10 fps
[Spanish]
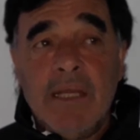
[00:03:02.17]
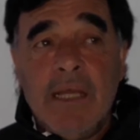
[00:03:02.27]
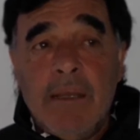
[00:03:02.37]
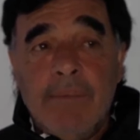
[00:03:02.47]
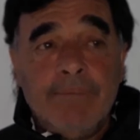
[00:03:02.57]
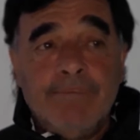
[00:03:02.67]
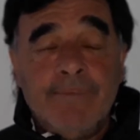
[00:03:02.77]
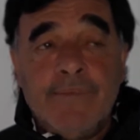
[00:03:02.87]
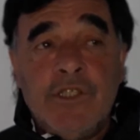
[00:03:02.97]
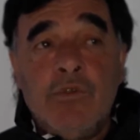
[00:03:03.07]
eh,
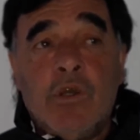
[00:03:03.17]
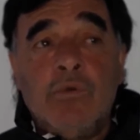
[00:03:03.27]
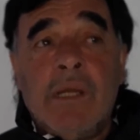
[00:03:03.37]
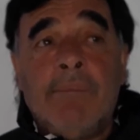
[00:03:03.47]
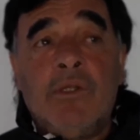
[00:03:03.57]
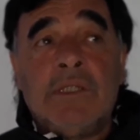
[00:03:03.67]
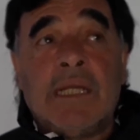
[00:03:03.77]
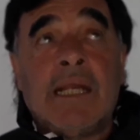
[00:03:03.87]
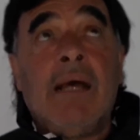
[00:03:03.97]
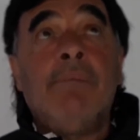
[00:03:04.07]
si no es con una pelota
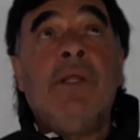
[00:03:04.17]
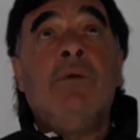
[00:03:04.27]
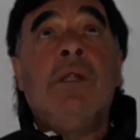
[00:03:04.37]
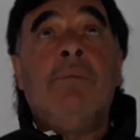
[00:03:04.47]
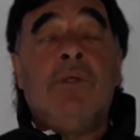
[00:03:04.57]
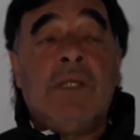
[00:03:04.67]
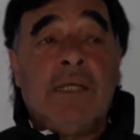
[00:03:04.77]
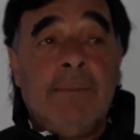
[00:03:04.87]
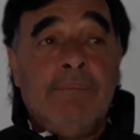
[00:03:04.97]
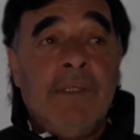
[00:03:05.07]
rápida o una pelota
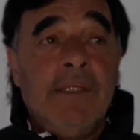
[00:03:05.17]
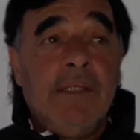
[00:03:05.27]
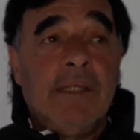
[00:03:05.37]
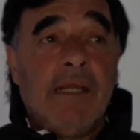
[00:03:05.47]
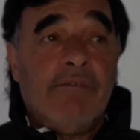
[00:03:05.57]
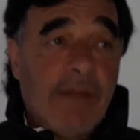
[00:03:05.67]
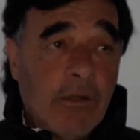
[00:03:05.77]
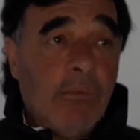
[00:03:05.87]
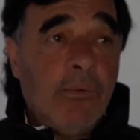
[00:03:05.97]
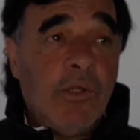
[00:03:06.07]
que, el
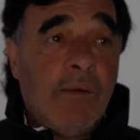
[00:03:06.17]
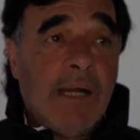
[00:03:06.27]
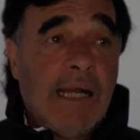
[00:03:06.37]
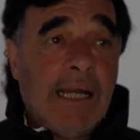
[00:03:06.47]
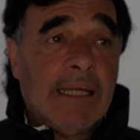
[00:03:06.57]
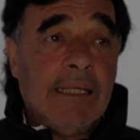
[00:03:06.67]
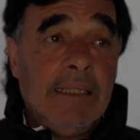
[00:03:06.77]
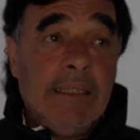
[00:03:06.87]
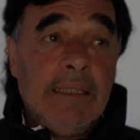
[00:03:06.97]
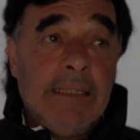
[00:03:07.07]
flaco pueda bajar,
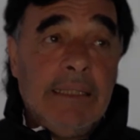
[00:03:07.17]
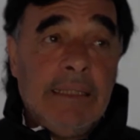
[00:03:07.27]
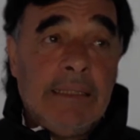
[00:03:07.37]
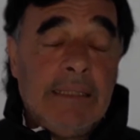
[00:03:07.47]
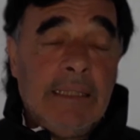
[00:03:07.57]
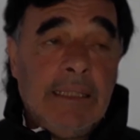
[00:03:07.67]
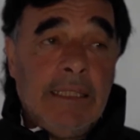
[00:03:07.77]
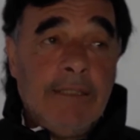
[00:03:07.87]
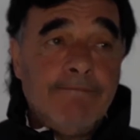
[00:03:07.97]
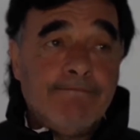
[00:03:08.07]

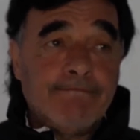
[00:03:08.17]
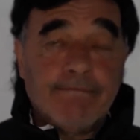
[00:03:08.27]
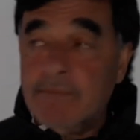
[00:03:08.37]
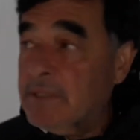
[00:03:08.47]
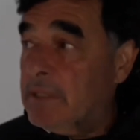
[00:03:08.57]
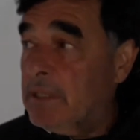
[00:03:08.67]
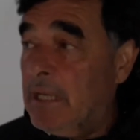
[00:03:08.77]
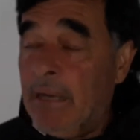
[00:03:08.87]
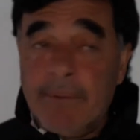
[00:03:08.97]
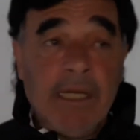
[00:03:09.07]
este,
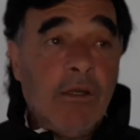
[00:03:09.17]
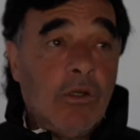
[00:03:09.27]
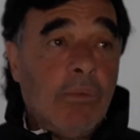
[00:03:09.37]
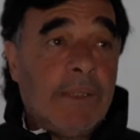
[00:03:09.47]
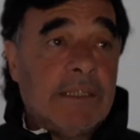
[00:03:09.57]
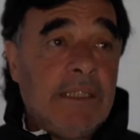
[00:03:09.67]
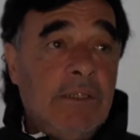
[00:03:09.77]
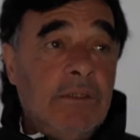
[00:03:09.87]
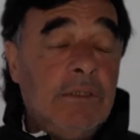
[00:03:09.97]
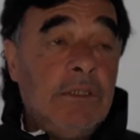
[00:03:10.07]
abrirlo los
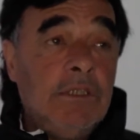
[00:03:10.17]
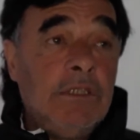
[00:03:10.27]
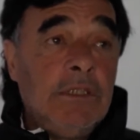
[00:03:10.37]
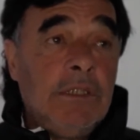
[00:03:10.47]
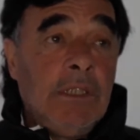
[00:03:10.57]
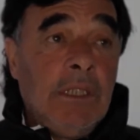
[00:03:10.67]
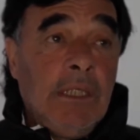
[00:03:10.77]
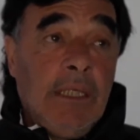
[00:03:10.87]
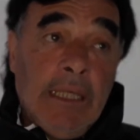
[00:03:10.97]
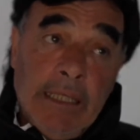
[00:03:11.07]
partidos.
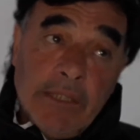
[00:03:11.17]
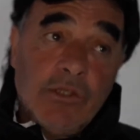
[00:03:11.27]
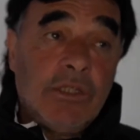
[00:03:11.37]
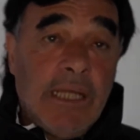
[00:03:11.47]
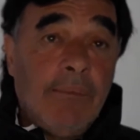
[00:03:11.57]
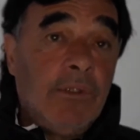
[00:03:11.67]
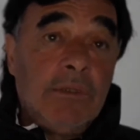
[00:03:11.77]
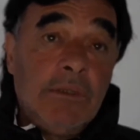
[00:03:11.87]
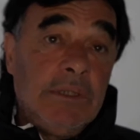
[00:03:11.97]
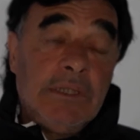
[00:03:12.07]
En eso estamos,
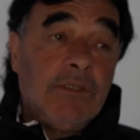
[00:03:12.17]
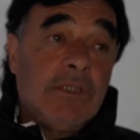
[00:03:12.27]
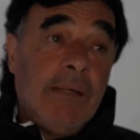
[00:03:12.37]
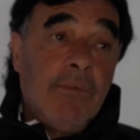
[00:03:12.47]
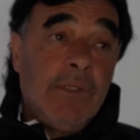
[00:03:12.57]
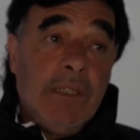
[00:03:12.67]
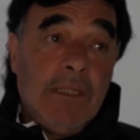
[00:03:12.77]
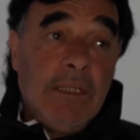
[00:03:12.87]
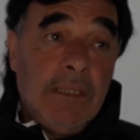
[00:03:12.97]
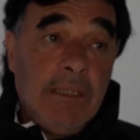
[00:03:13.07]
en eso estamos
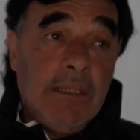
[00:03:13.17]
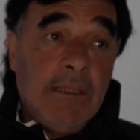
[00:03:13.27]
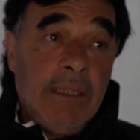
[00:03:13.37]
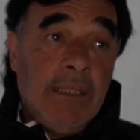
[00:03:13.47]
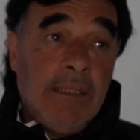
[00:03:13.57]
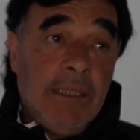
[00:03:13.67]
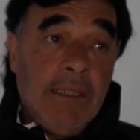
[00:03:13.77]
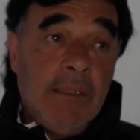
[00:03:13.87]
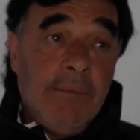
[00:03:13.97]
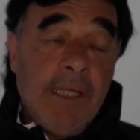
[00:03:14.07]
de,
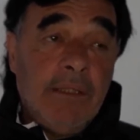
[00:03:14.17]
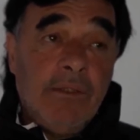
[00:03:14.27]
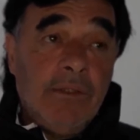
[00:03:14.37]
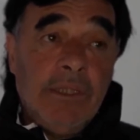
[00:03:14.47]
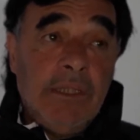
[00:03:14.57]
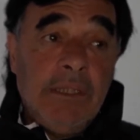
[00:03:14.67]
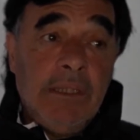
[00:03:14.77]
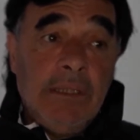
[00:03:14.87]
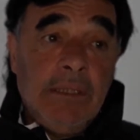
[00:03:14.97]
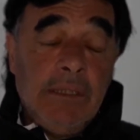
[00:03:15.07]
ir viendo
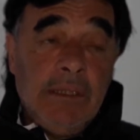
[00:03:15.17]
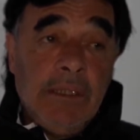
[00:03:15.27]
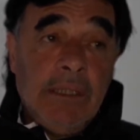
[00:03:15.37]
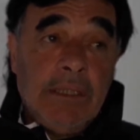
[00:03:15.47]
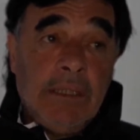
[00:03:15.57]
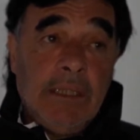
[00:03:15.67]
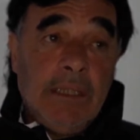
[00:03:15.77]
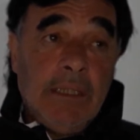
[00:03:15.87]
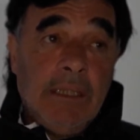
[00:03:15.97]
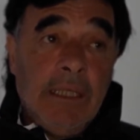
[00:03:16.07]
y este,
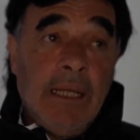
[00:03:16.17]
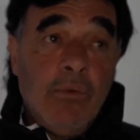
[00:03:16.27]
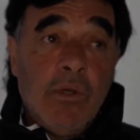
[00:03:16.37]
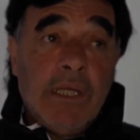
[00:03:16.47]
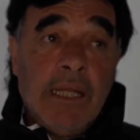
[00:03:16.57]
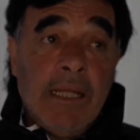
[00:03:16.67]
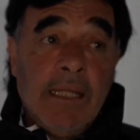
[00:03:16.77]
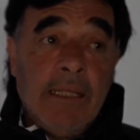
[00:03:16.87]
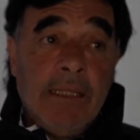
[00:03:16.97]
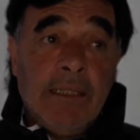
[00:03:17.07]
en la búsqueda
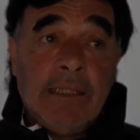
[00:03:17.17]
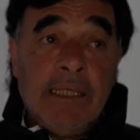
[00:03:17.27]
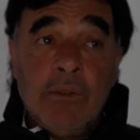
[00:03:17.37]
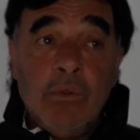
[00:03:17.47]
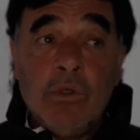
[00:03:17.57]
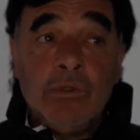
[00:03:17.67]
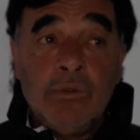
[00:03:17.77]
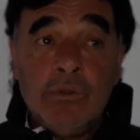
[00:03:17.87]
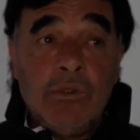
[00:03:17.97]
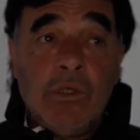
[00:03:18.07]
de, de tener un
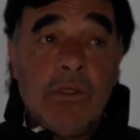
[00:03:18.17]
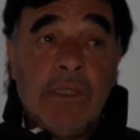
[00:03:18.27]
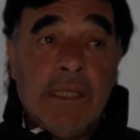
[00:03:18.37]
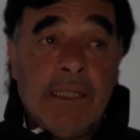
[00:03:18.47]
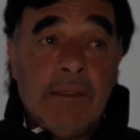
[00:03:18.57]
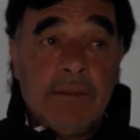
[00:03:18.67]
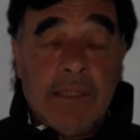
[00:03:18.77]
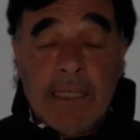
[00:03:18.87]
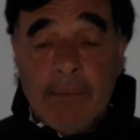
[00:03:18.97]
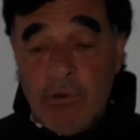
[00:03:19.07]
conductor, de que
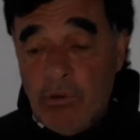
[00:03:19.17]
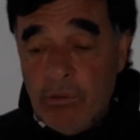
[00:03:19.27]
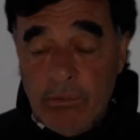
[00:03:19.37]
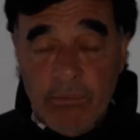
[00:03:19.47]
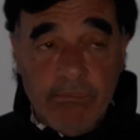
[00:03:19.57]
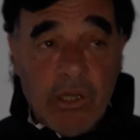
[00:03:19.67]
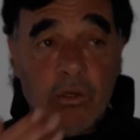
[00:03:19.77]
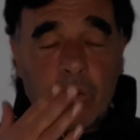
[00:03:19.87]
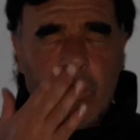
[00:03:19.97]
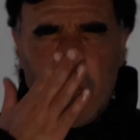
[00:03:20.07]
tengamos
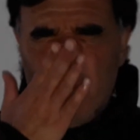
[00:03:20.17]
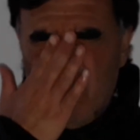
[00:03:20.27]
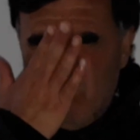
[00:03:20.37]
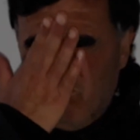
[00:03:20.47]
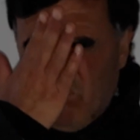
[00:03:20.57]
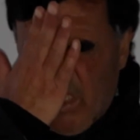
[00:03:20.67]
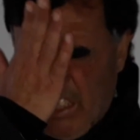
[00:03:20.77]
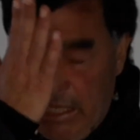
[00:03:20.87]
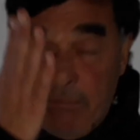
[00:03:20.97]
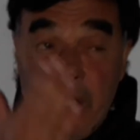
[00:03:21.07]
mejor juego
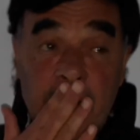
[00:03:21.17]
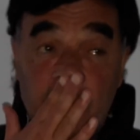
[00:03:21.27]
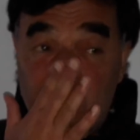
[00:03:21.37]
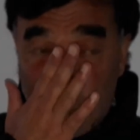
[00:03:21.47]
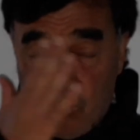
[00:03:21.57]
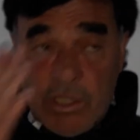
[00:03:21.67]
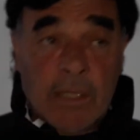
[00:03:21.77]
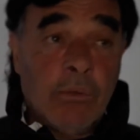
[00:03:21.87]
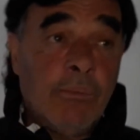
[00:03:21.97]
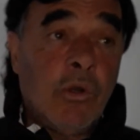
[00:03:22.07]
en el medio y
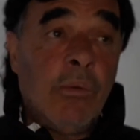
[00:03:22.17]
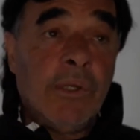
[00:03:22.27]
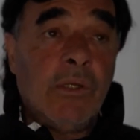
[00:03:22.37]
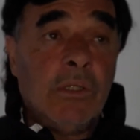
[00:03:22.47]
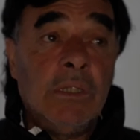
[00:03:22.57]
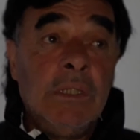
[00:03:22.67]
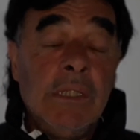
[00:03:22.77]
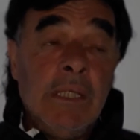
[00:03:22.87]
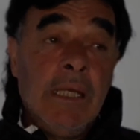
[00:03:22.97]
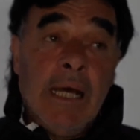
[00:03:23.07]
asociarnos un poco mejor.
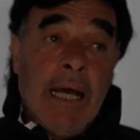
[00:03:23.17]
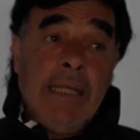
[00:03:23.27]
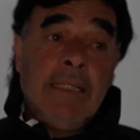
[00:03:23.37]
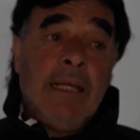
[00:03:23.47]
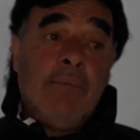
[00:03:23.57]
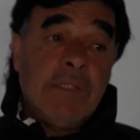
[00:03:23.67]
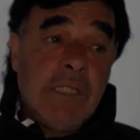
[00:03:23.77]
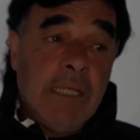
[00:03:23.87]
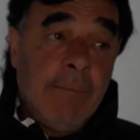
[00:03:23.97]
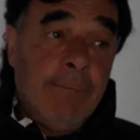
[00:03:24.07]
Ahí estamos,
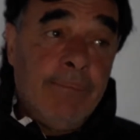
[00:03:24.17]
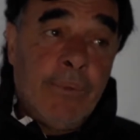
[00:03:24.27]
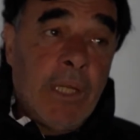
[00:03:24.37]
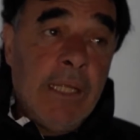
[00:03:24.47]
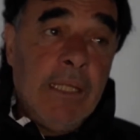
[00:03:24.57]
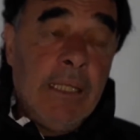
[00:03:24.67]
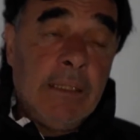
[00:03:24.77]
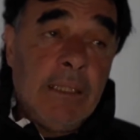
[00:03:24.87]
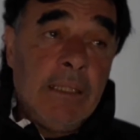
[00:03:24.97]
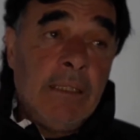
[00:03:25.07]
así que por ahí
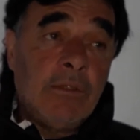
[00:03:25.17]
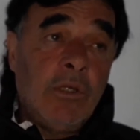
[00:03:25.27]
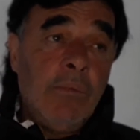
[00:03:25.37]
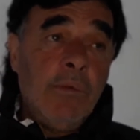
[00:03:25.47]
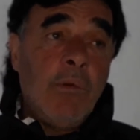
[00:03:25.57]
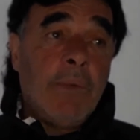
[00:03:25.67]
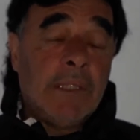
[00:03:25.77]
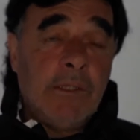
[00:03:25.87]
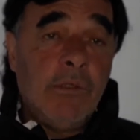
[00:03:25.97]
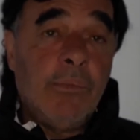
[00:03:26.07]
este, dentro del mismo
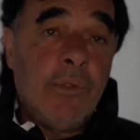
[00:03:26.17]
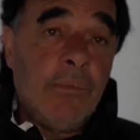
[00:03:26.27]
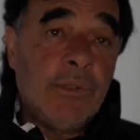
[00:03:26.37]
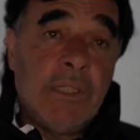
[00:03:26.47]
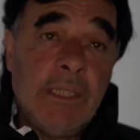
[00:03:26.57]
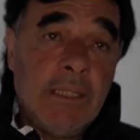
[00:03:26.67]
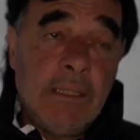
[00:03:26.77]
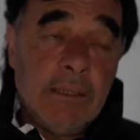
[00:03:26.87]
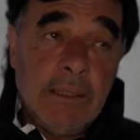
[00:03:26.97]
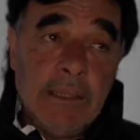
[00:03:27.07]
partido podemos tener
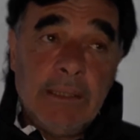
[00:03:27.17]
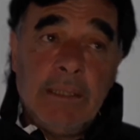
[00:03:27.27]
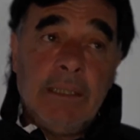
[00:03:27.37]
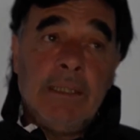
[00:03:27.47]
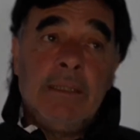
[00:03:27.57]
este,